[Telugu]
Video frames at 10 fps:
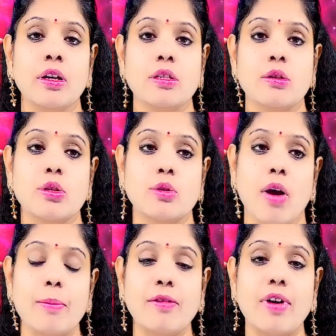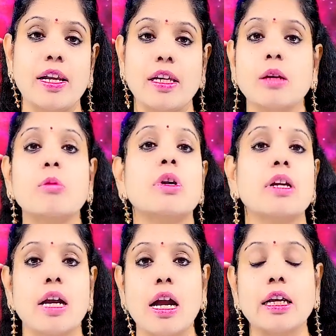సో స్వామివారికి
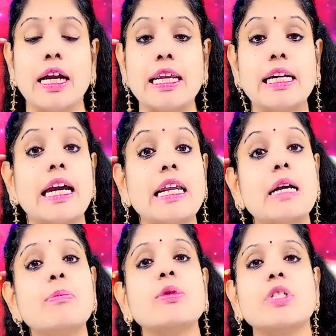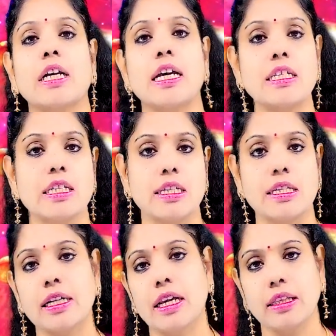ఉండ్రాళ్ళు కానీ గరిక పూజ కానీ
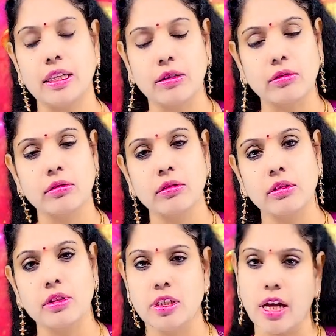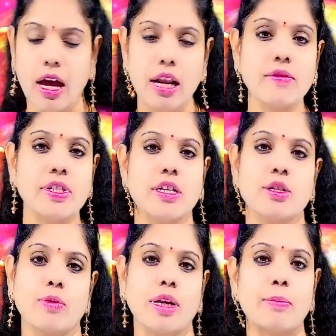చేసినట్టయితే చాలా
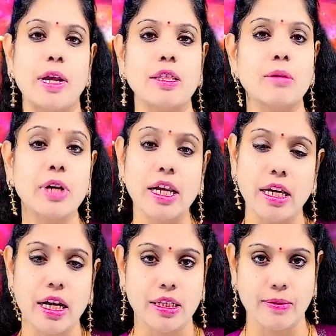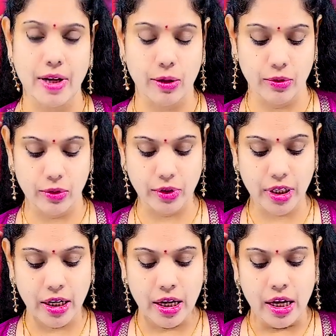విశేషమైన ఫలితం కన్యారాశి వారికి
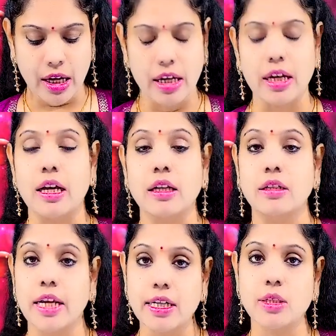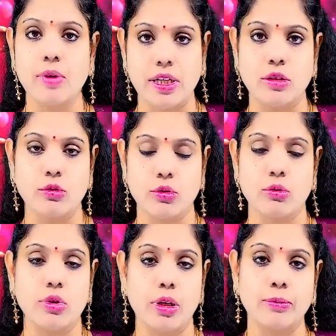ఉంటుంది ఇక డేట్స్ వైజ్
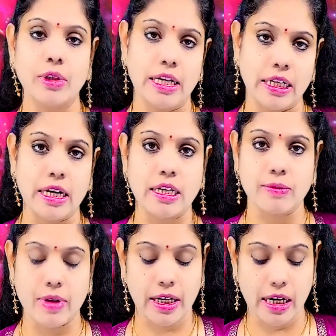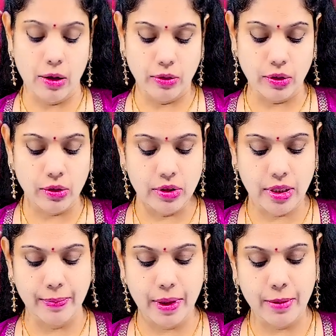చూసుకుందాం కన్యారాశి వారికి ఎలా ఉందో
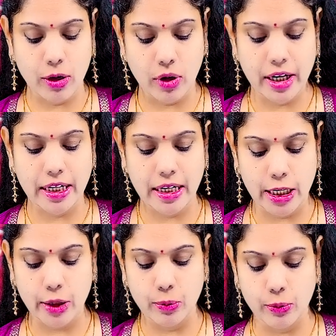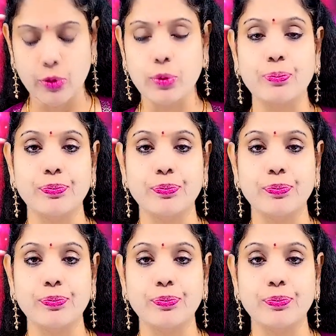సెప్టెంబర్ ఒకటి రెండు మూడు